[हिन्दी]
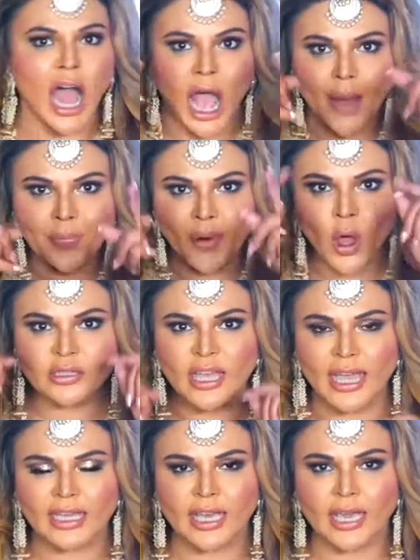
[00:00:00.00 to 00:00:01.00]
आप लोग
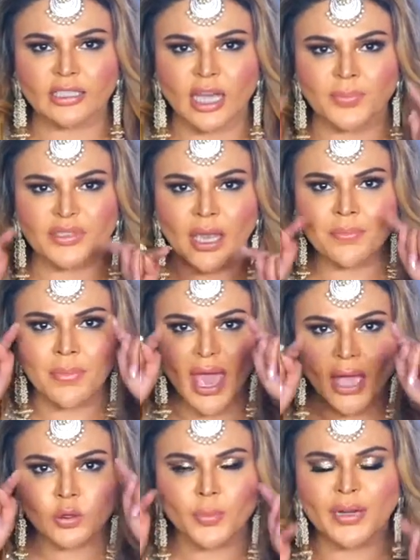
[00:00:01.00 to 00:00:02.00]
देखिए जब से
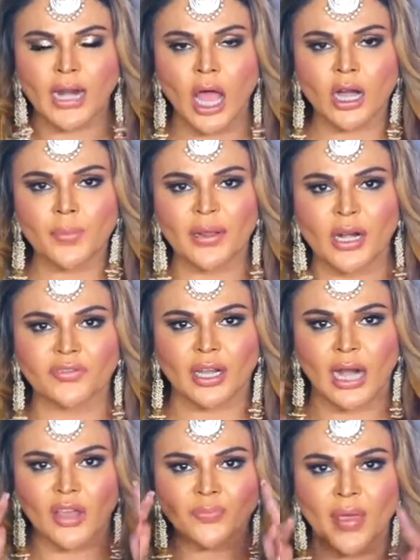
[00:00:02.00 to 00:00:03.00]
मैं रुबीना और अभिनव की
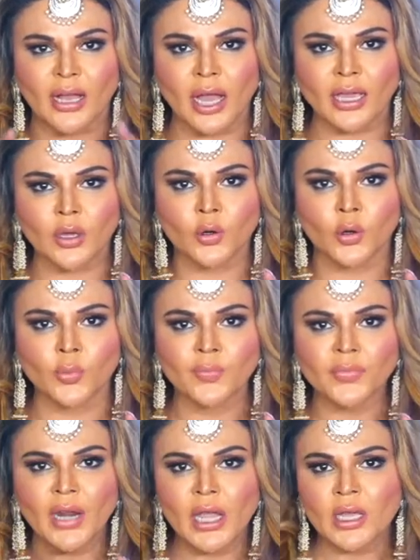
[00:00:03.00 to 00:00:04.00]
लाइफ में गई हूँ
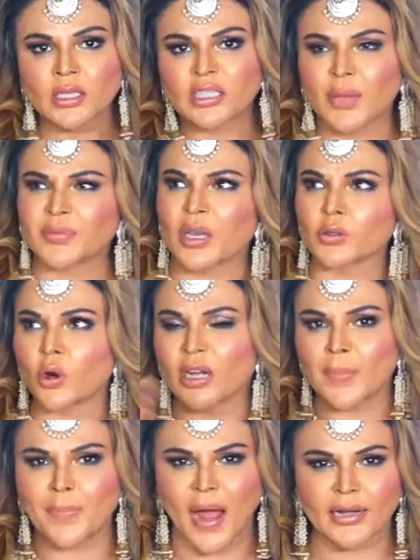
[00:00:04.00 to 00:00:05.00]
जब से
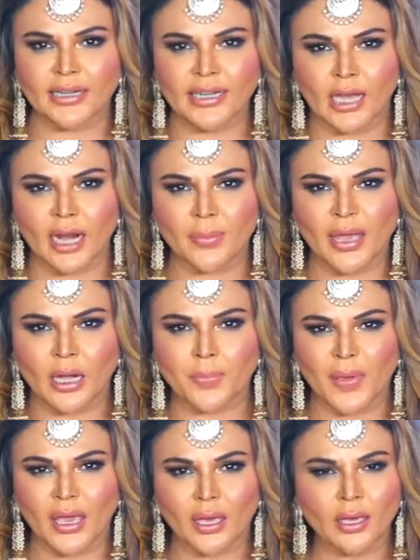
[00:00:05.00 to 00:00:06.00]
उन्होंने पानी डाला मेरे
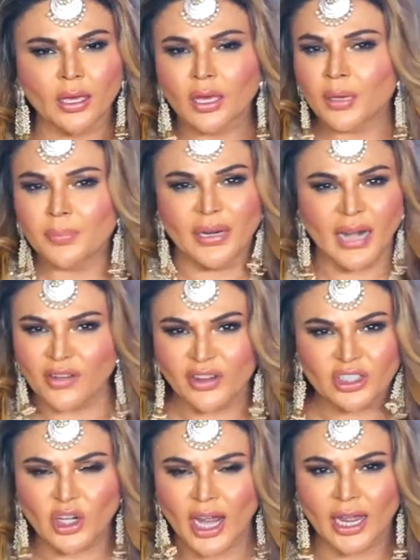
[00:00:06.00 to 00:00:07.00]
पे बिना
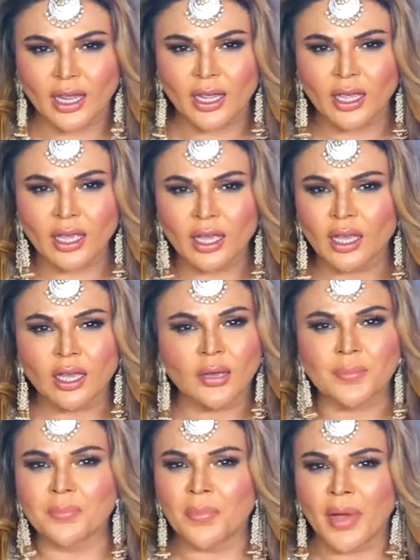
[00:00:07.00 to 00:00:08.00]
वजह
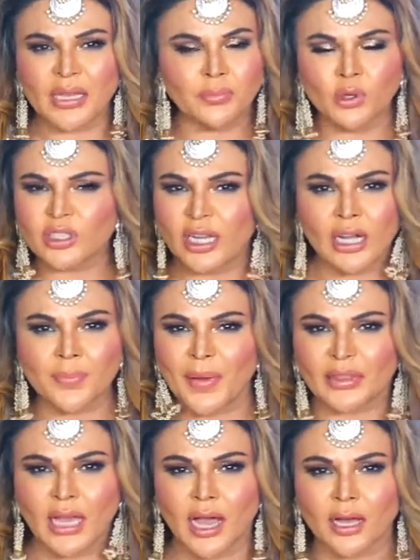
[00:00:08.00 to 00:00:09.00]
मुझे नहीं
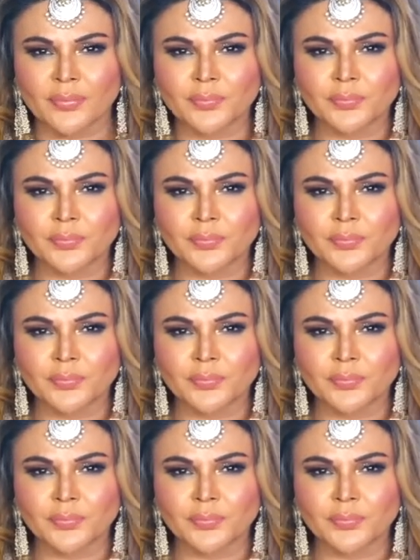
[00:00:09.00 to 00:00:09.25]
पता